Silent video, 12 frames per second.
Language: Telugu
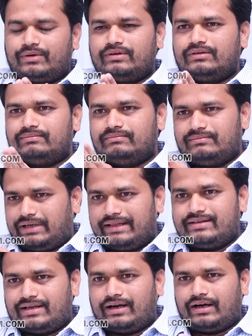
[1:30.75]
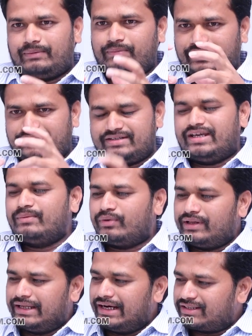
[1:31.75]
ఇప్పుడు అదే సార్ అంటే
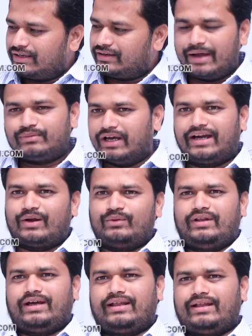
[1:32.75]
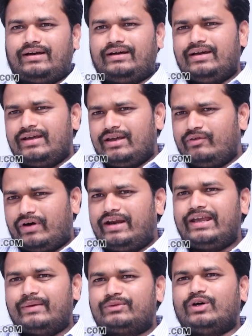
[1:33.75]
ఎంతసేపు అది ఎలక్షన్ టైం దగ్గర ఉంది కదా
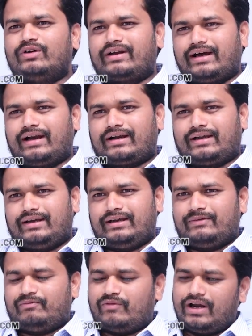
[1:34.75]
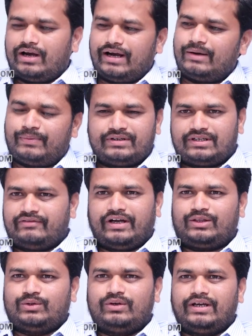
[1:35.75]
ఇవన్నీ చెప్తా ఉన్నారు కరెక్టే వాళ్ళని నడిపించే
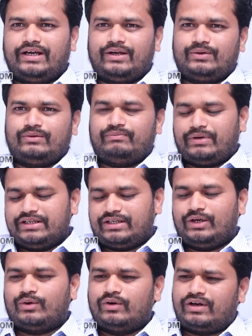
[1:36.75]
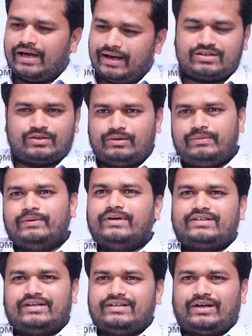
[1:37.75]
వ్యక్తులు లేరు ప్లస్ ఇంకోటి అరెస్టులు
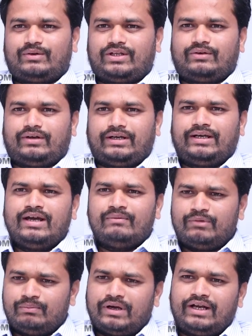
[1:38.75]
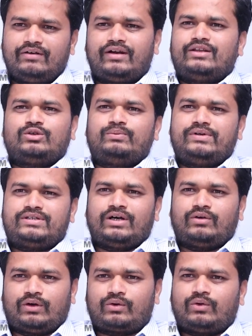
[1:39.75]
బీవచ్చని జరుగుతూ ఉన్నాయి మిమ్మల్ని ఎవరైతే చూపిస్తూ
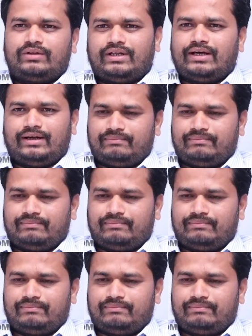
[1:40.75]
ఉన్నారో కొంత